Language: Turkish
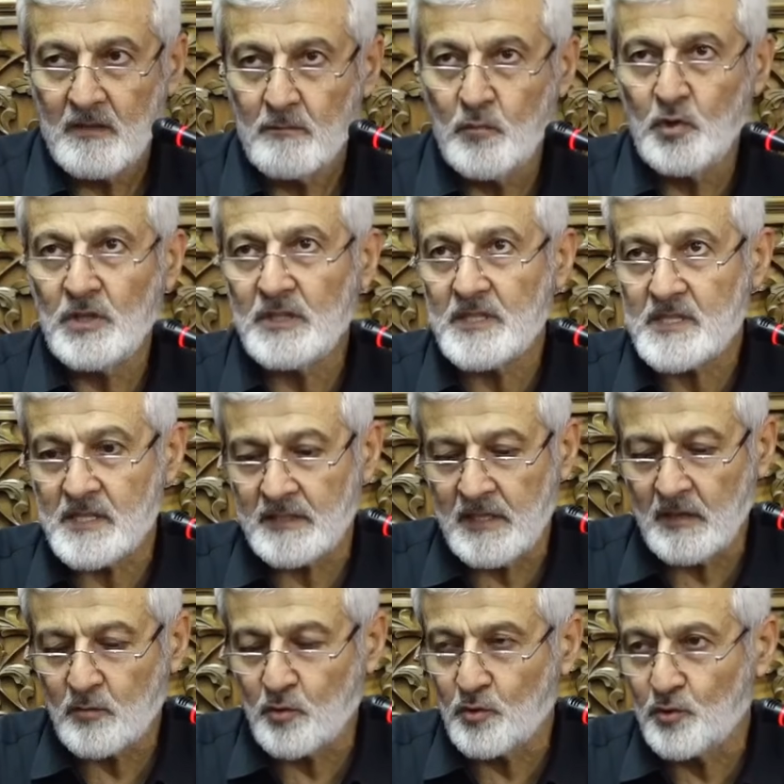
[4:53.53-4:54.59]
bu
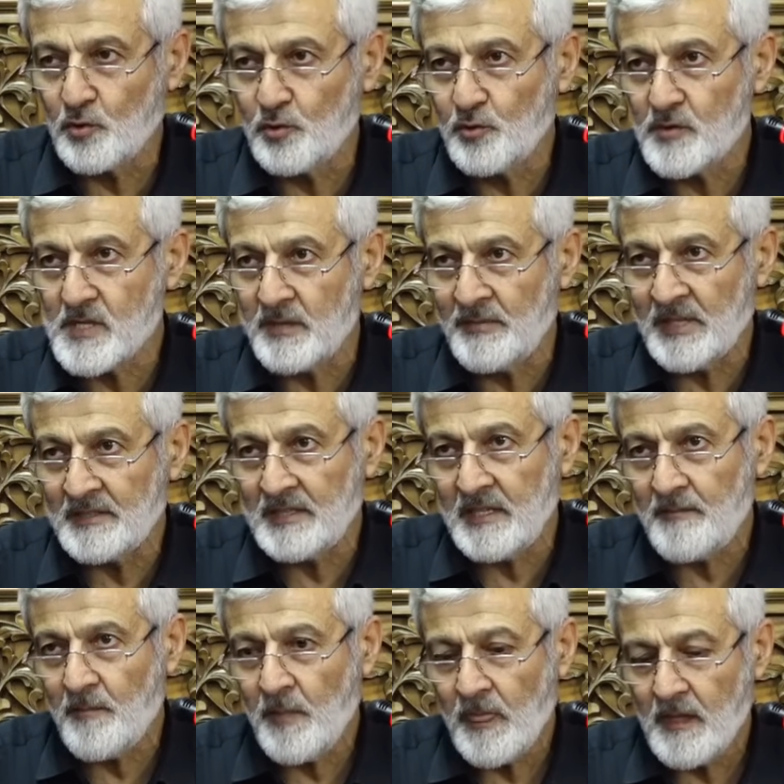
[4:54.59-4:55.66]
ikisinden kurtulduğu zaman
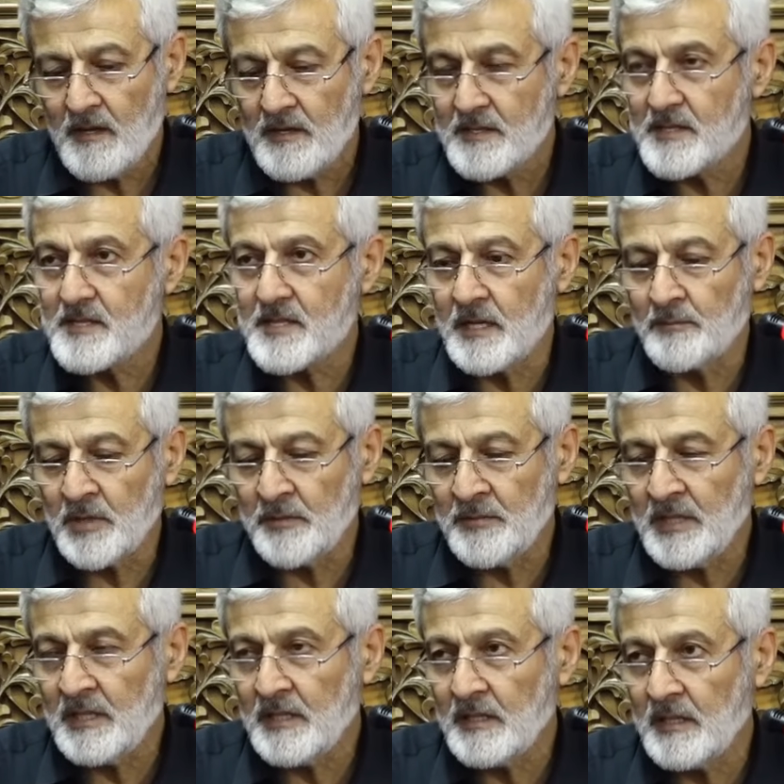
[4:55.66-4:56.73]
da
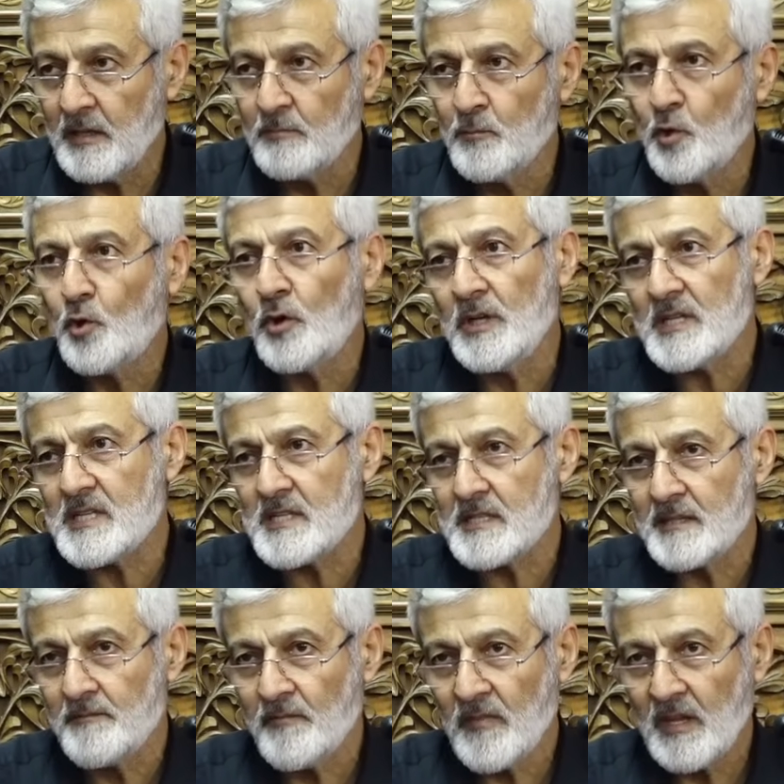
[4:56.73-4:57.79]
samimi, muhlis,
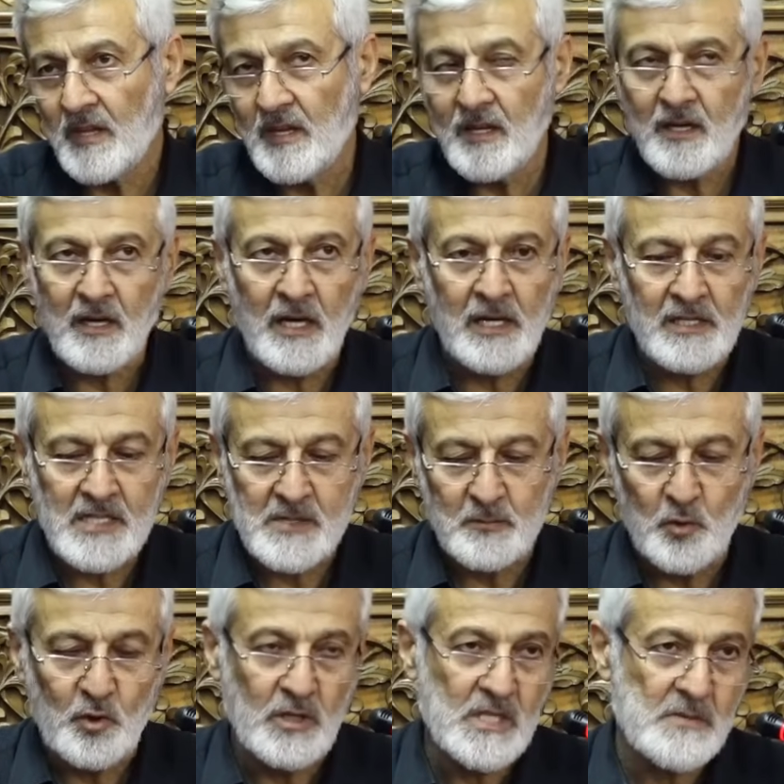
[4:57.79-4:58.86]
halis,
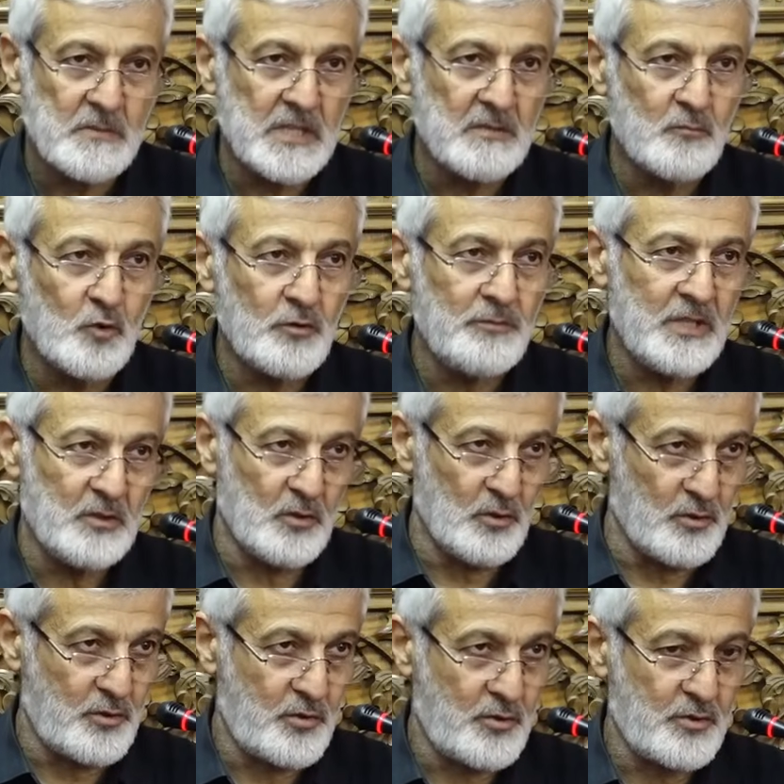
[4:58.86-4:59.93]
muhlis bir mümin
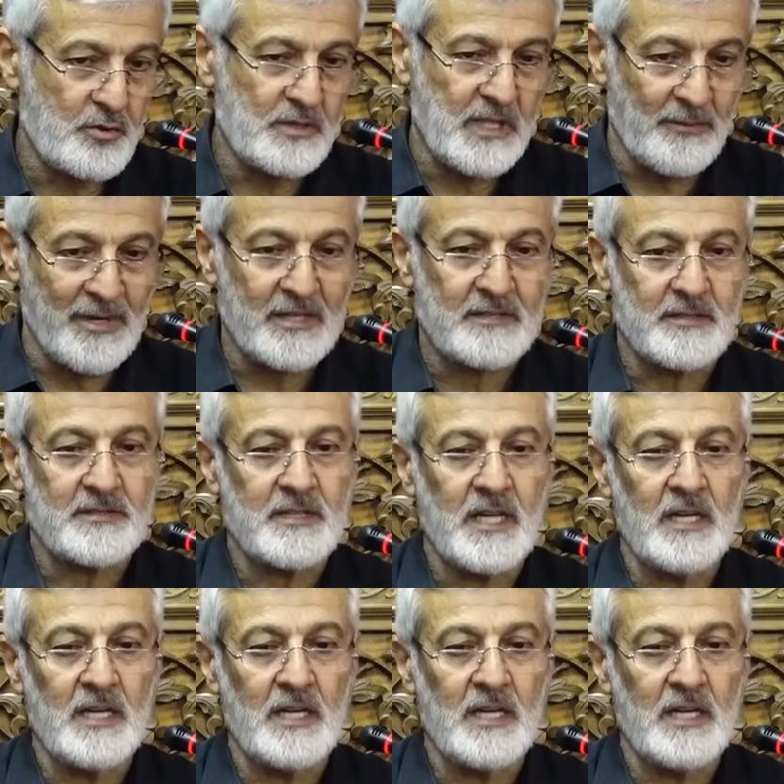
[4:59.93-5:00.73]
olur demektir